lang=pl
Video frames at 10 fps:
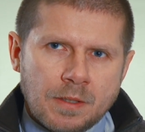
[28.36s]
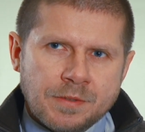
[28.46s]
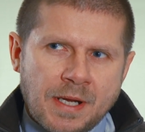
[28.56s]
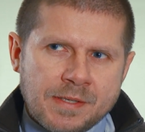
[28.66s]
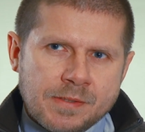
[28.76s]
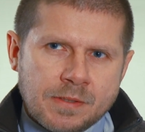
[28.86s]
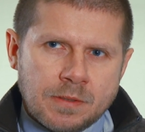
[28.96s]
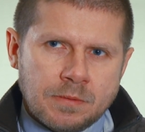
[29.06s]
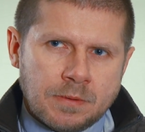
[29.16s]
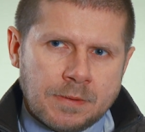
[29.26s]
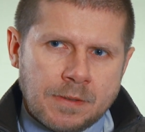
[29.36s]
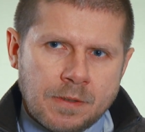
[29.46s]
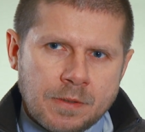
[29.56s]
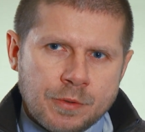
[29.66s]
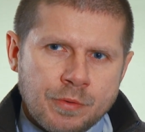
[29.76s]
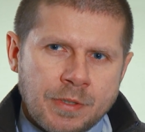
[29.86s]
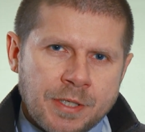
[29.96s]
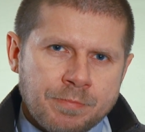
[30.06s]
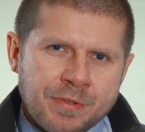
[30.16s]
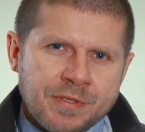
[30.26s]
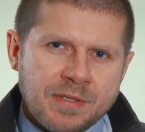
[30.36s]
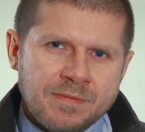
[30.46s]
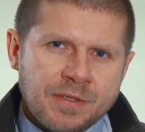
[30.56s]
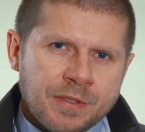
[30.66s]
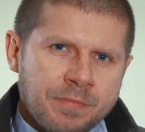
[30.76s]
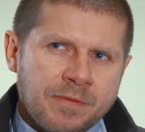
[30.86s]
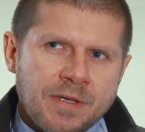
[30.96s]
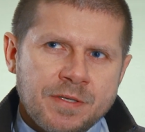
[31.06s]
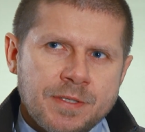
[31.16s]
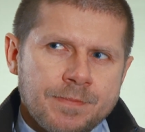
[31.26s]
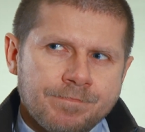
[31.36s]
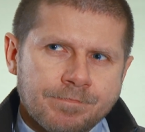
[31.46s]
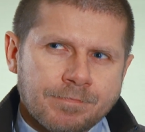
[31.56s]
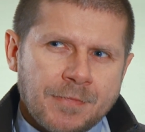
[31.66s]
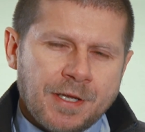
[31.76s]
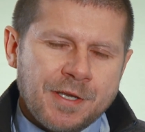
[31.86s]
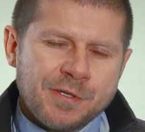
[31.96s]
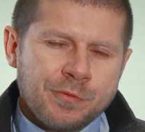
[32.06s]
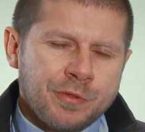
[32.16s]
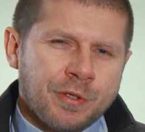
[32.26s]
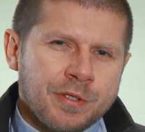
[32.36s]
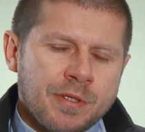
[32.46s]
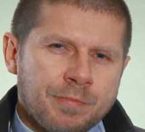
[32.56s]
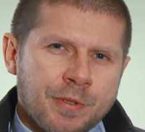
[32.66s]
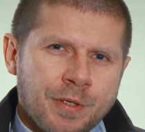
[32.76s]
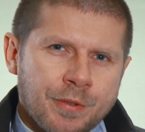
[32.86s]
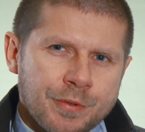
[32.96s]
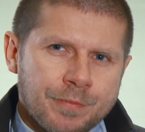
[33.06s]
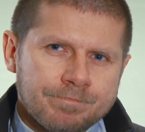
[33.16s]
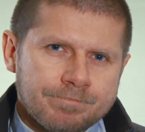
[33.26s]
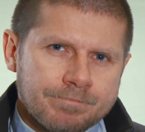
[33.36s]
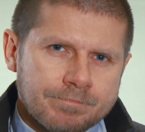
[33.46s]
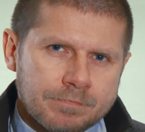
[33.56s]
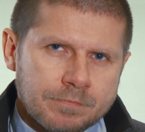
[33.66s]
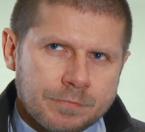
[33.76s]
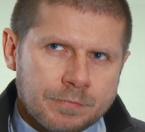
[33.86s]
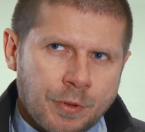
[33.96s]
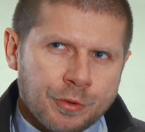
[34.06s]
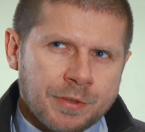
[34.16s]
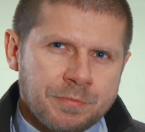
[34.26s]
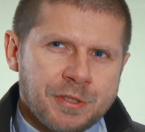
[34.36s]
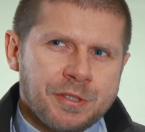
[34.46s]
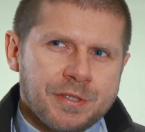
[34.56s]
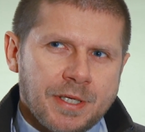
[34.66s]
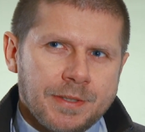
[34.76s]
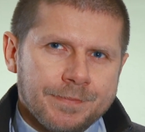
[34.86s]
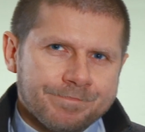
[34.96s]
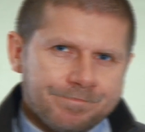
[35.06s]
Czas e, szukać pozytywnych odpowiedzi. Jakie są drogi do pokoju? o tym dzisiaj.